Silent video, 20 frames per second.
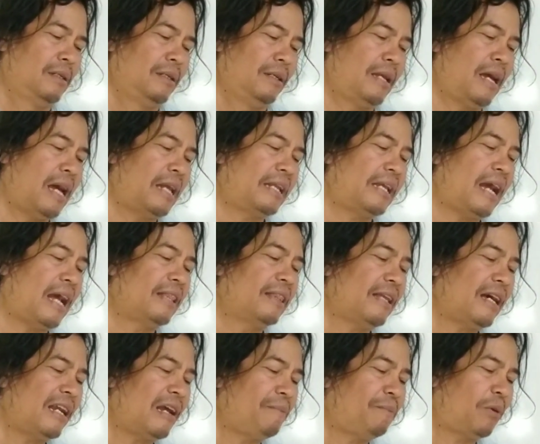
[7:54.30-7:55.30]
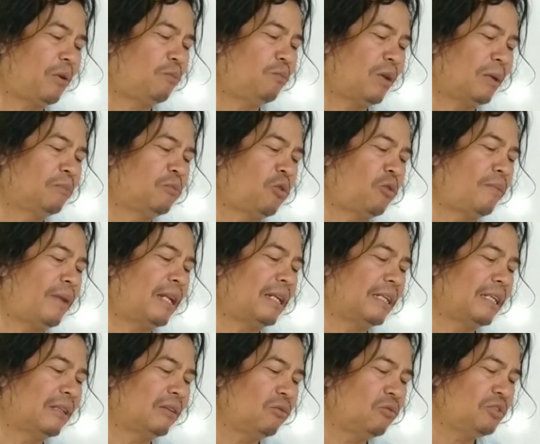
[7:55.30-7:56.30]
dari antara perempuan-perempuan
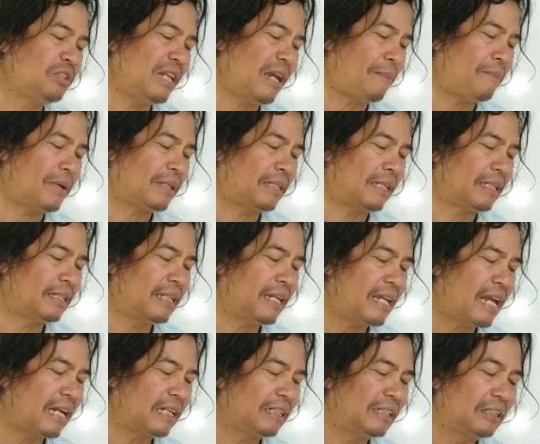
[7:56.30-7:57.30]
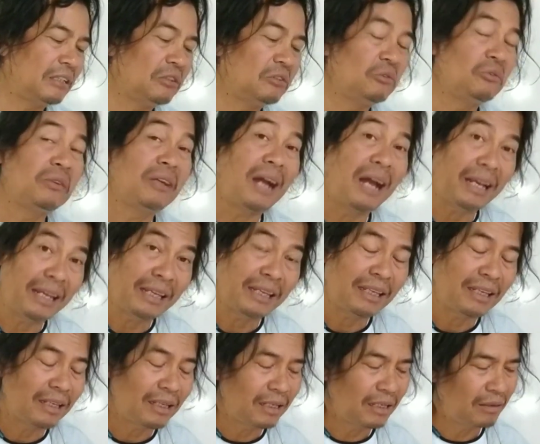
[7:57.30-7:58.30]
itu siapa saja yang disukai.
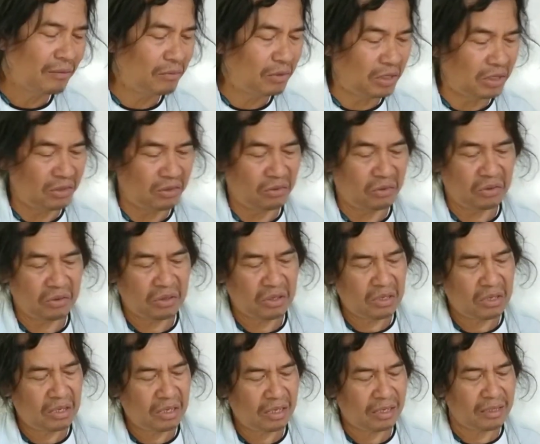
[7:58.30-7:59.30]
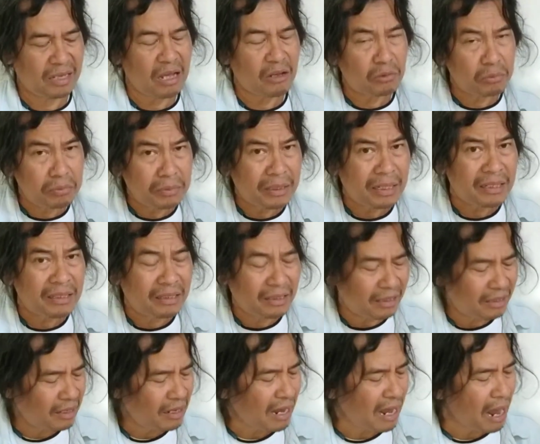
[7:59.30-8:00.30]
Begitu. Kita harus
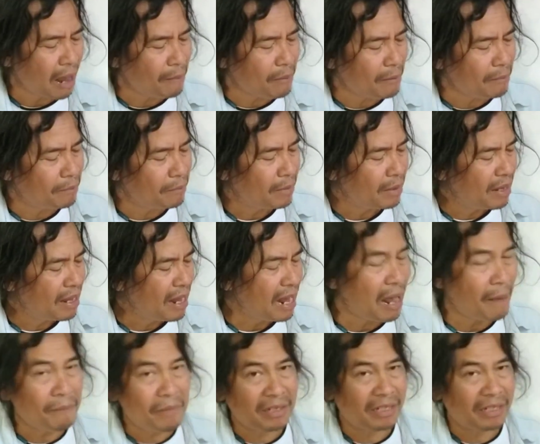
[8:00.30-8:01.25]
mengerti apa apa